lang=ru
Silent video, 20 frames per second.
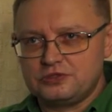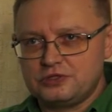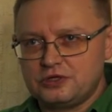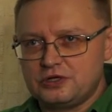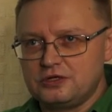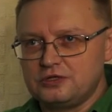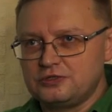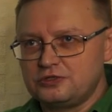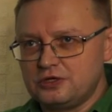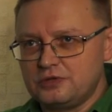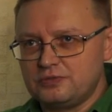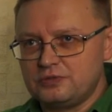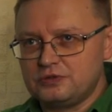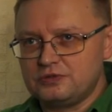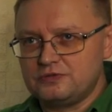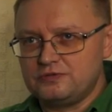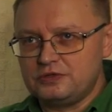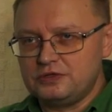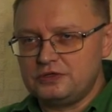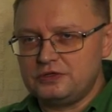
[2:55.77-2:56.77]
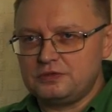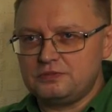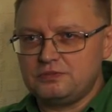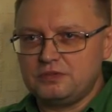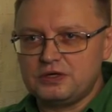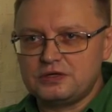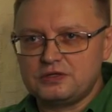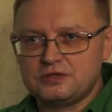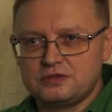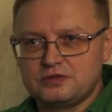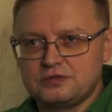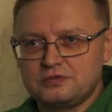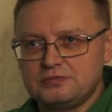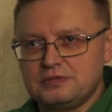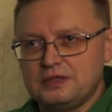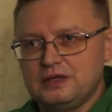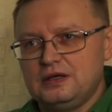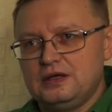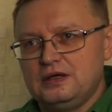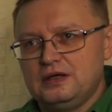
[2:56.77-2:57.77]
Чарли Чаплин – великий мастер
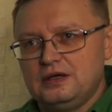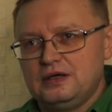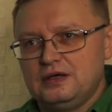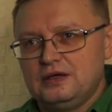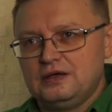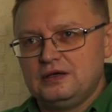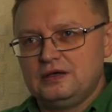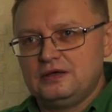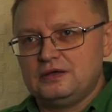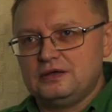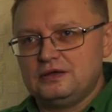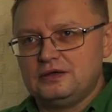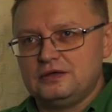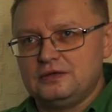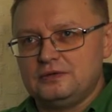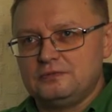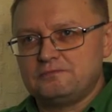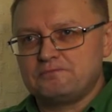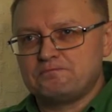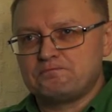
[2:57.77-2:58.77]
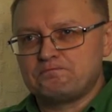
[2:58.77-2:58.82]
а,